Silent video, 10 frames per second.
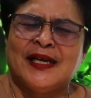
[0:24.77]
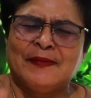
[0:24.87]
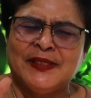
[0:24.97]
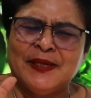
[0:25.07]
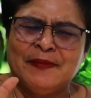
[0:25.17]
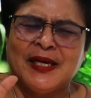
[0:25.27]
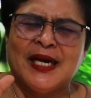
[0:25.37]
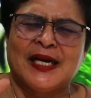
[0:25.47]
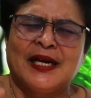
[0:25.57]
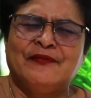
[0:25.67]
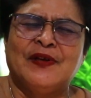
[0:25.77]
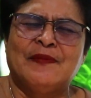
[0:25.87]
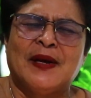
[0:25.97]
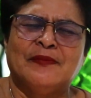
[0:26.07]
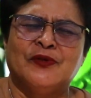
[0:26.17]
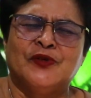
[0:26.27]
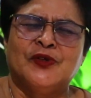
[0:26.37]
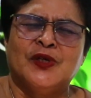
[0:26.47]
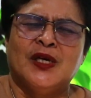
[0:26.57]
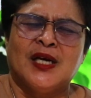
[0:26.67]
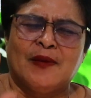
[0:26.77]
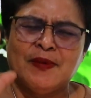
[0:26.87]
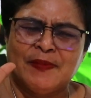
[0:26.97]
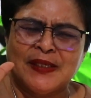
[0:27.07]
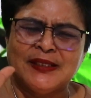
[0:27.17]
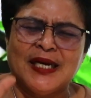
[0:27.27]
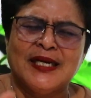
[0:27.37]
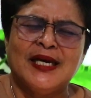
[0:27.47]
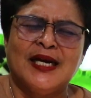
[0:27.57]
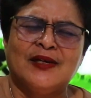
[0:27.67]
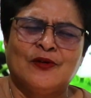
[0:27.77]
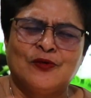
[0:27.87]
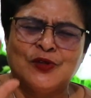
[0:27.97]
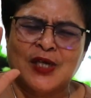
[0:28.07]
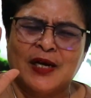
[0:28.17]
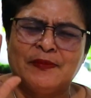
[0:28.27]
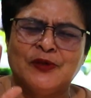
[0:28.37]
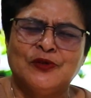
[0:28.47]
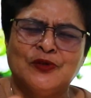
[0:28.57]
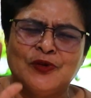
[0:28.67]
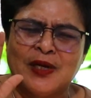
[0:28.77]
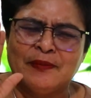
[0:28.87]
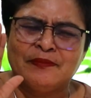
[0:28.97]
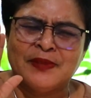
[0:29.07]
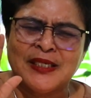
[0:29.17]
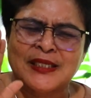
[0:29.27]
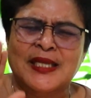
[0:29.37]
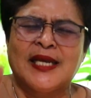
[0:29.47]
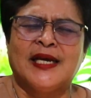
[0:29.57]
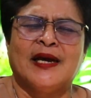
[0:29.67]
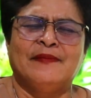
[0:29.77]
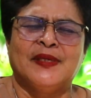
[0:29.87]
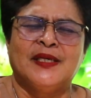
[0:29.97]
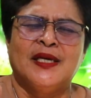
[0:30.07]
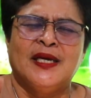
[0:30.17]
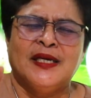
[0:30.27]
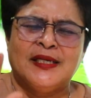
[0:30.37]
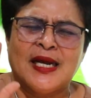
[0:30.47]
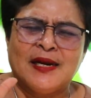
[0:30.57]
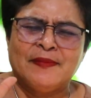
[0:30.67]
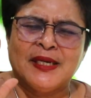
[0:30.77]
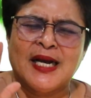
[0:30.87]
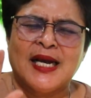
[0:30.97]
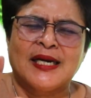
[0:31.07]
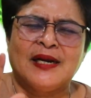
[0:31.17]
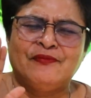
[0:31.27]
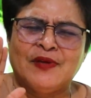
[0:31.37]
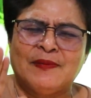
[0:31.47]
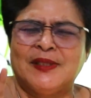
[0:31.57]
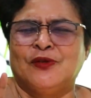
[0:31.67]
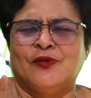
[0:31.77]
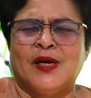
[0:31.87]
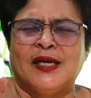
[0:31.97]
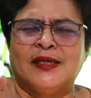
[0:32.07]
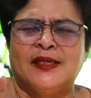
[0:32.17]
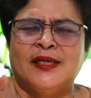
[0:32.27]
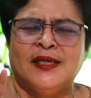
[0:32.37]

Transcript: Kami siap mendengarkan firman-Mu. Kami percaya Roh Kudus akan menuntun dan menyertai kami dalam mendengarkan firman Tuhan.